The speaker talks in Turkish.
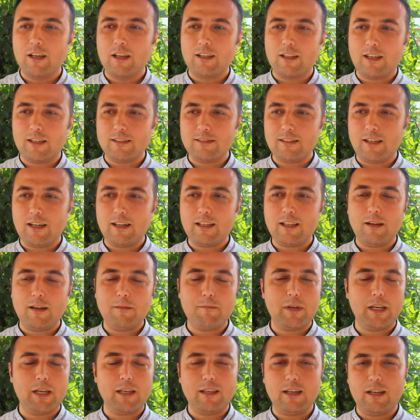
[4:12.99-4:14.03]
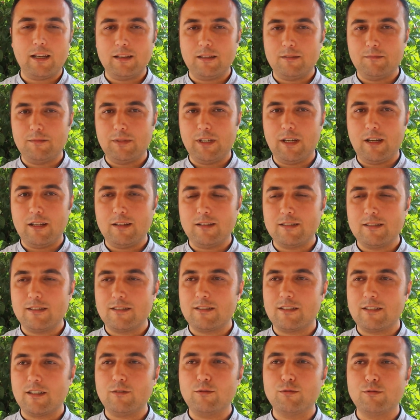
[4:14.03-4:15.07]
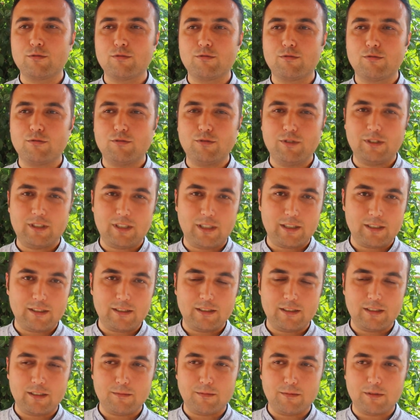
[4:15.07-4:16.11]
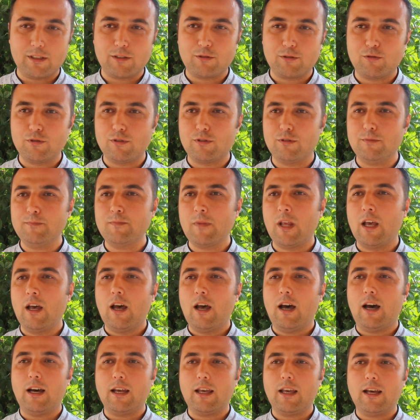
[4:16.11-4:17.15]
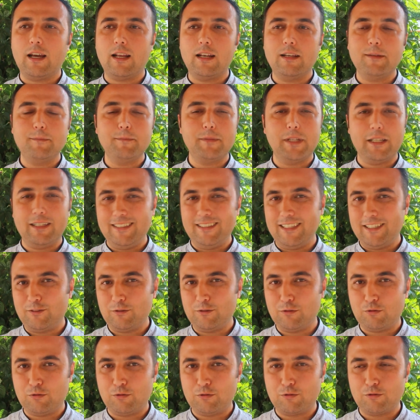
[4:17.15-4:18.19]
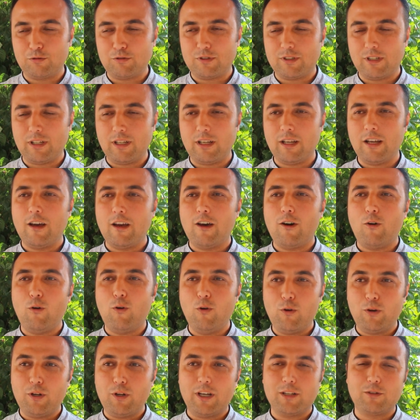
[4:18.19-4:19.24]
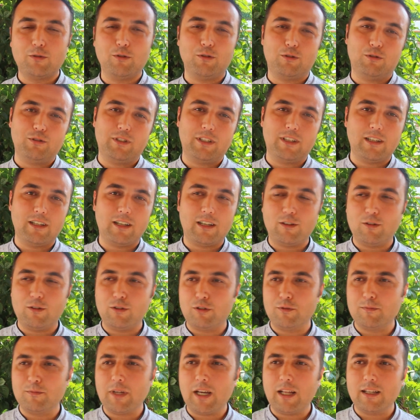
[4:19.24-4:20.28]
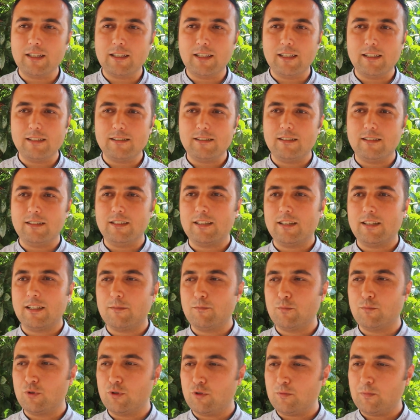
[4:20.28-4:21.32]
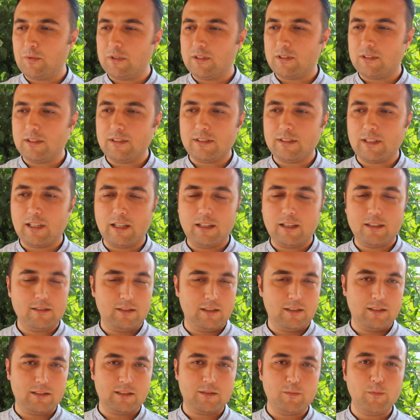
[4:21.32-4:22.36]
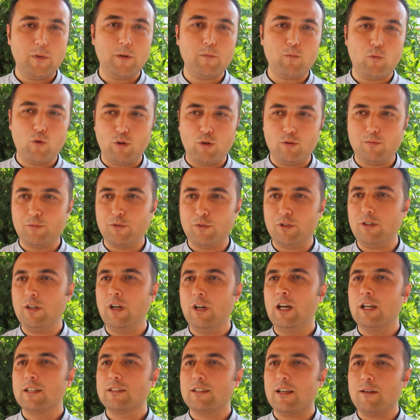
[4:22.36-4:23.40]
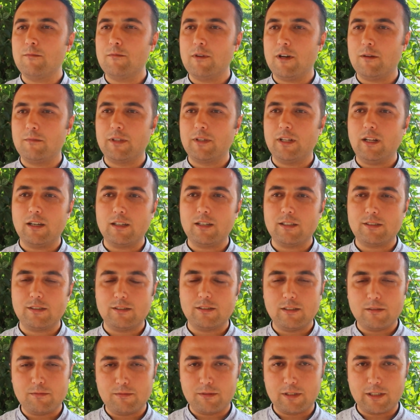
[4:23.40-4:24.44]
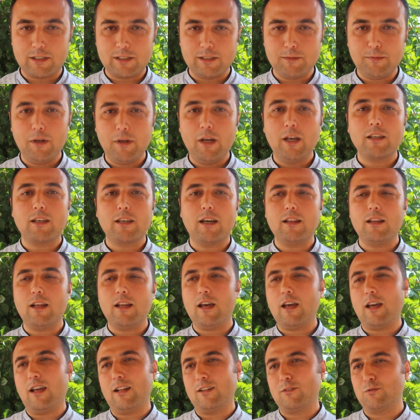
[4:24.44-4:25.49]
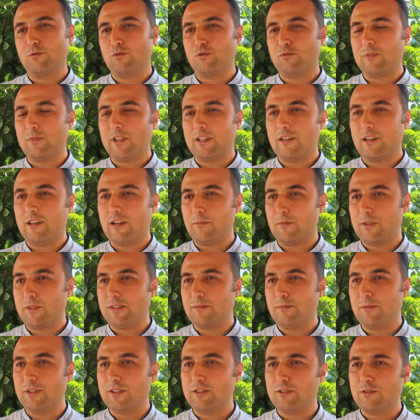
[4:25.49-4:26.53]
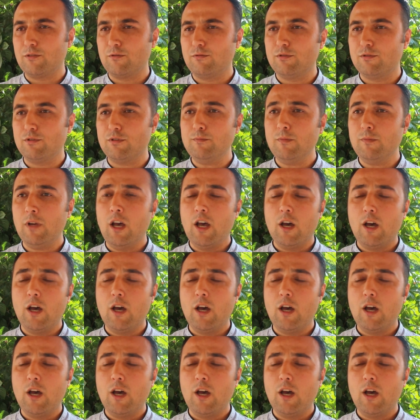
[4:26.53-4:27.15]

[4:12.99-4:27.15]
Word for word: yazarken ben kendimi yalnızca kurgunun içerisine bırakıyorum. Hayalim nereye götürürse oraya doğru ilerliyorum. Yani kesinlikle büyük bir iskele çalışmam olmuyor. Tamamıyla akışına bırakıp kendi hayal gücümle devam etmeyi seviyorum.